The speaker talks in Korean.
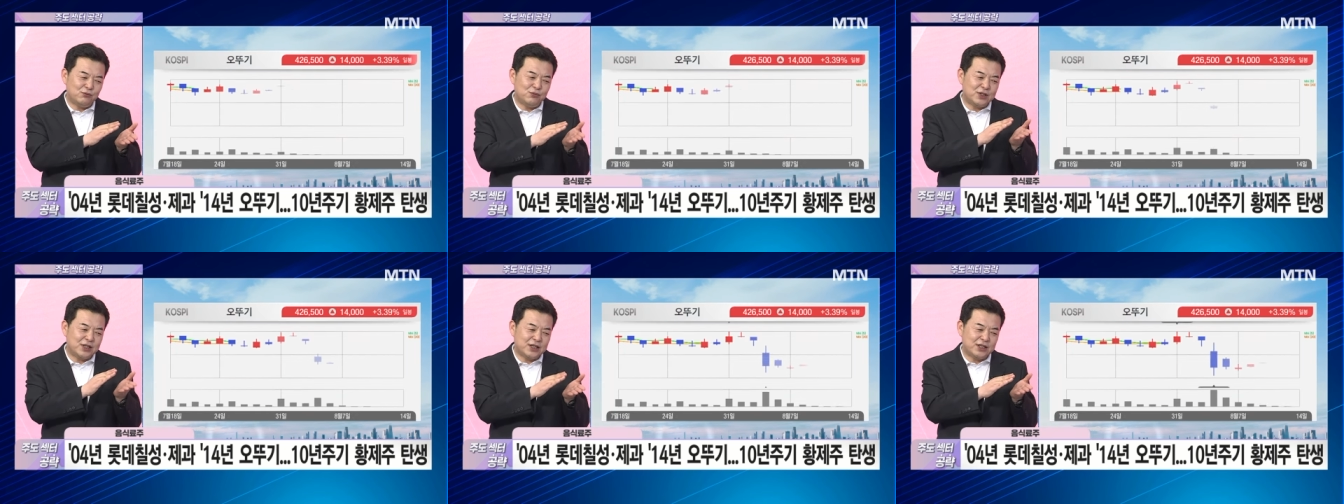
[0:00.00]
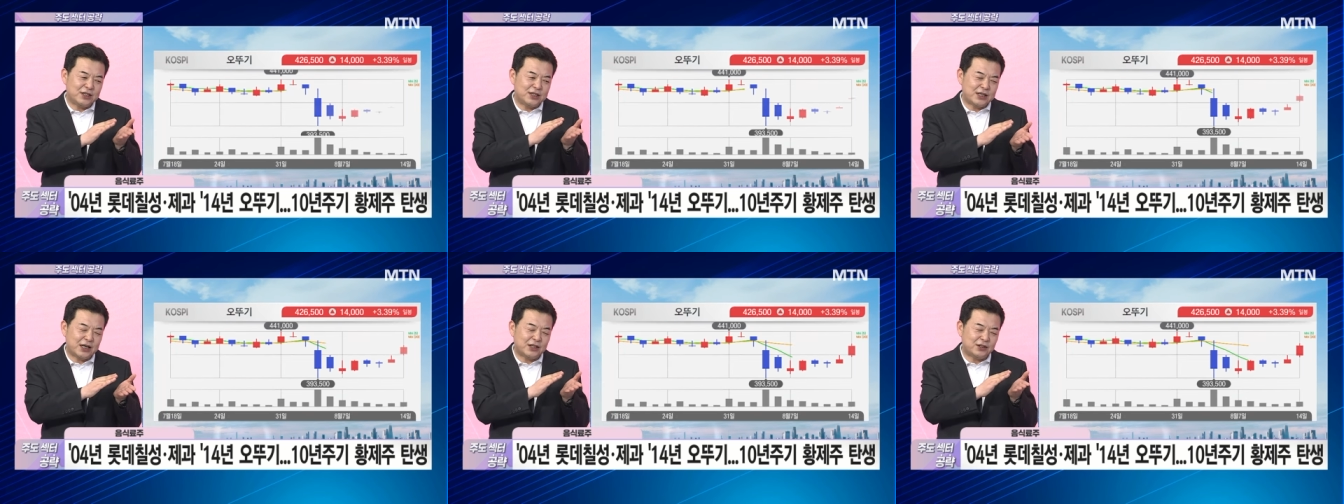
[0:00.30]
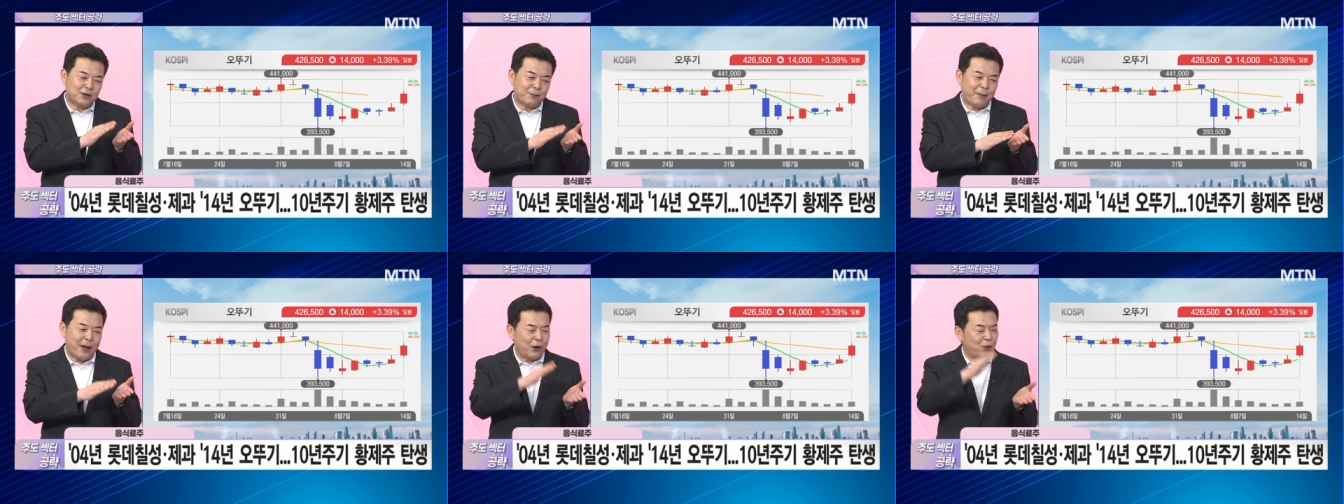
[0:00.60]
움직이기
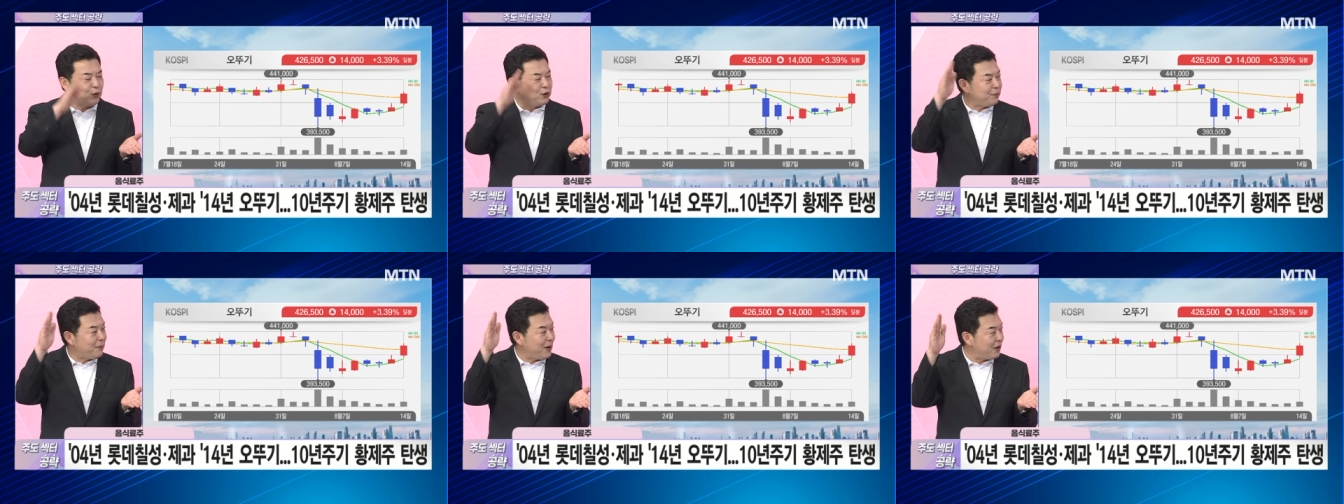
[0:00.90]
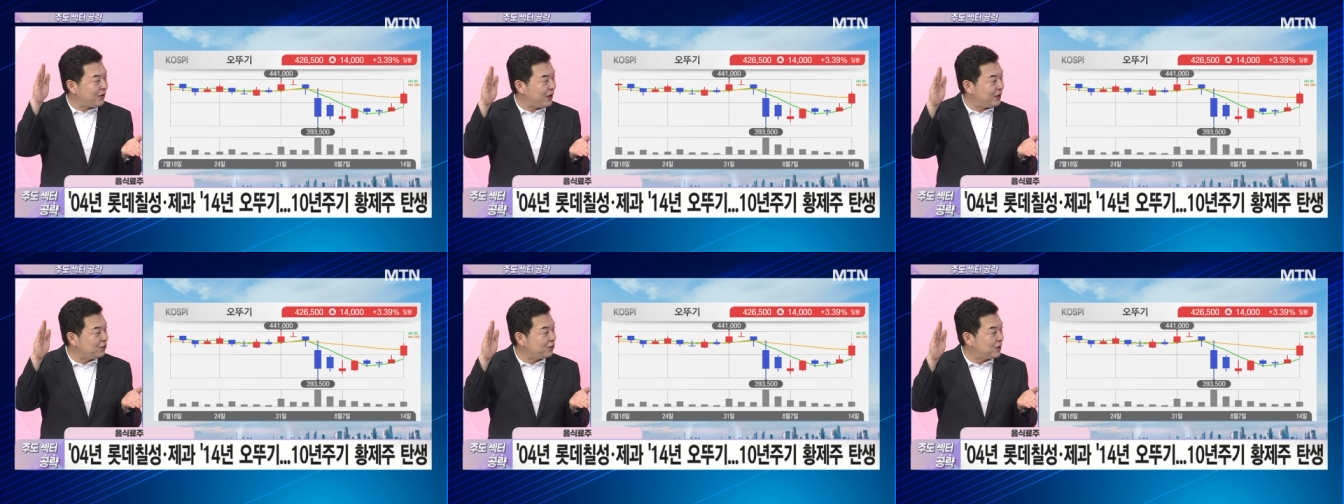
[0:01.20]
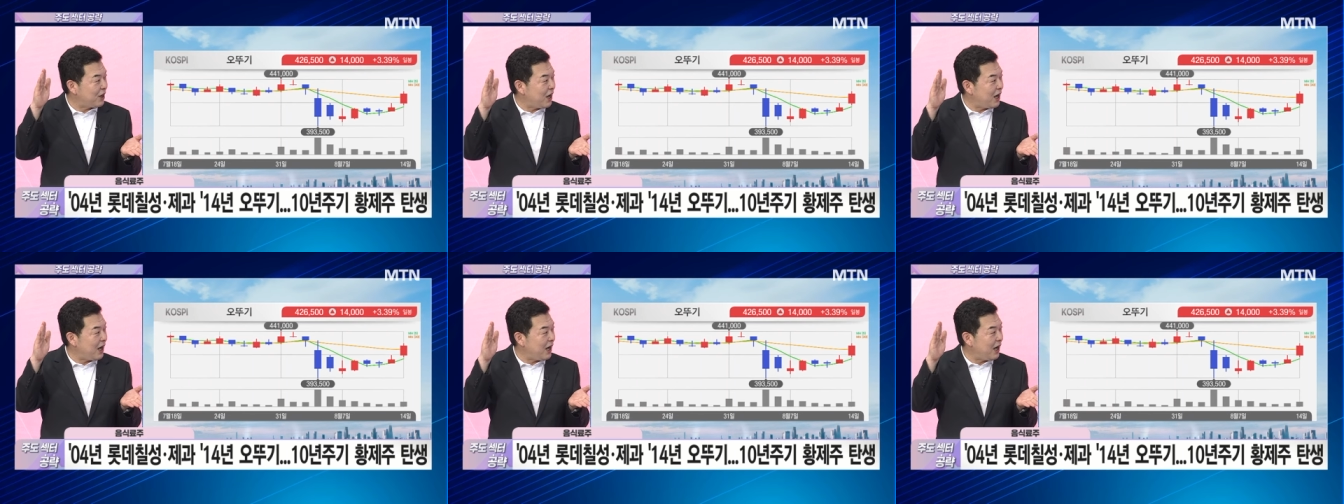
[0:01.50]
시작해서 150만 원까지
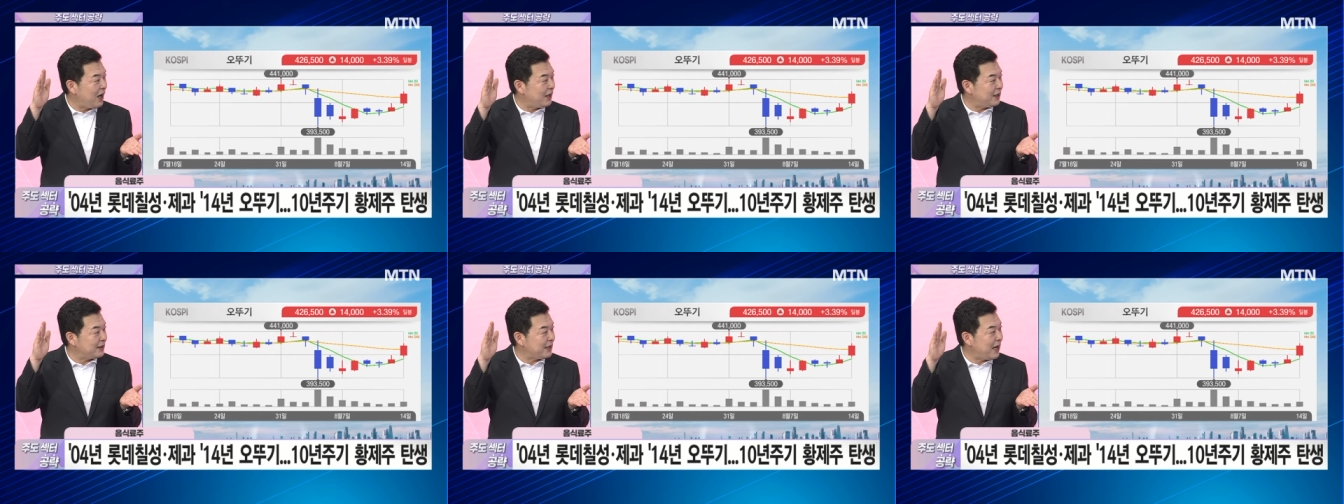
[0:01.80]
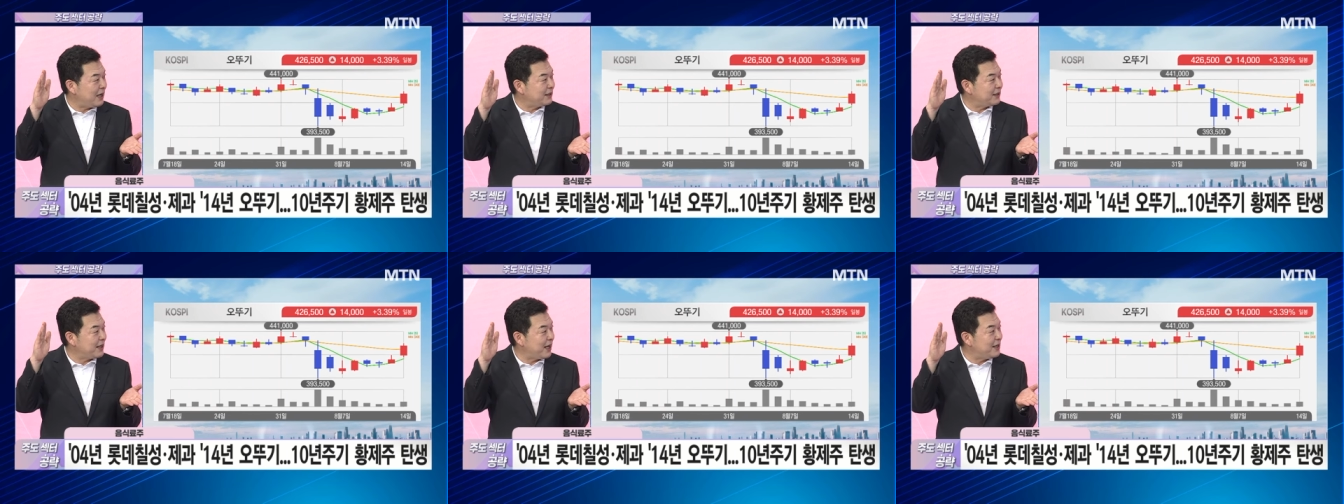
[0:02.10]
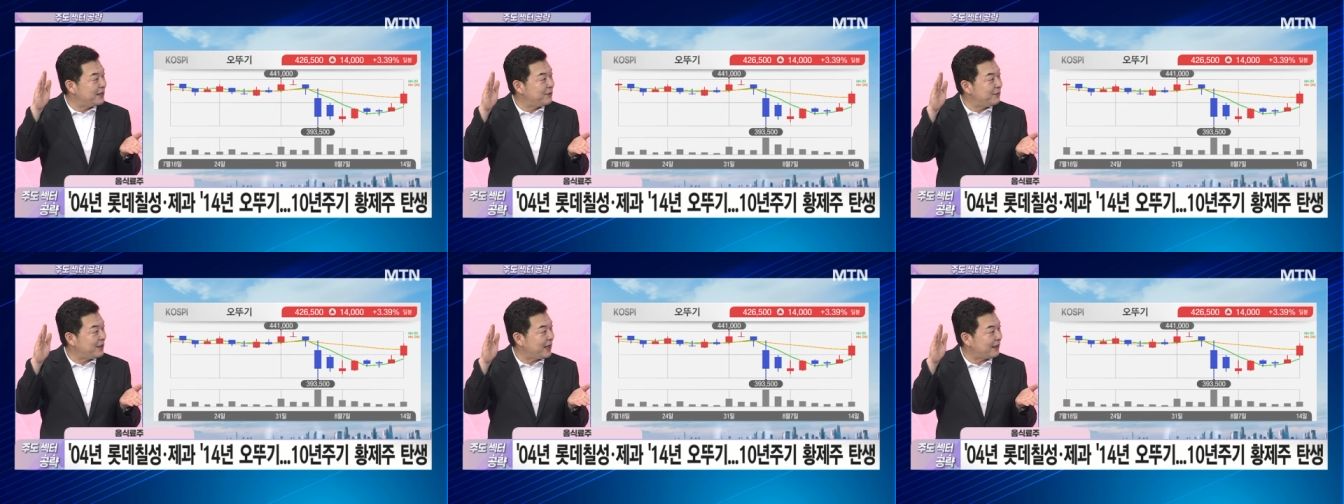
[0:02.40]
주가 아,
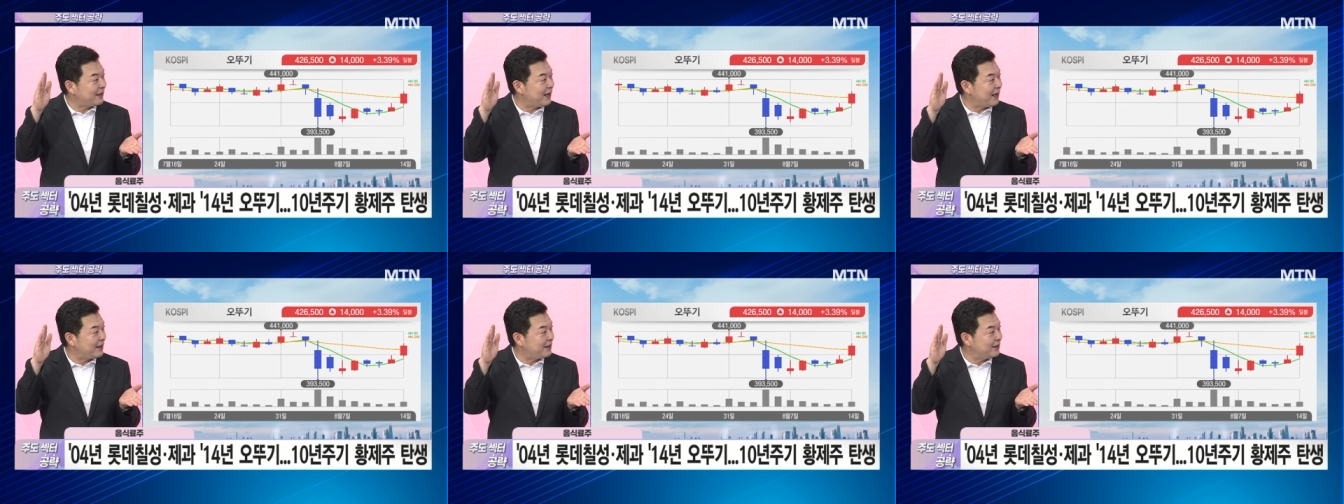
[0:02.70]
상승의 흐름이 그렇군요.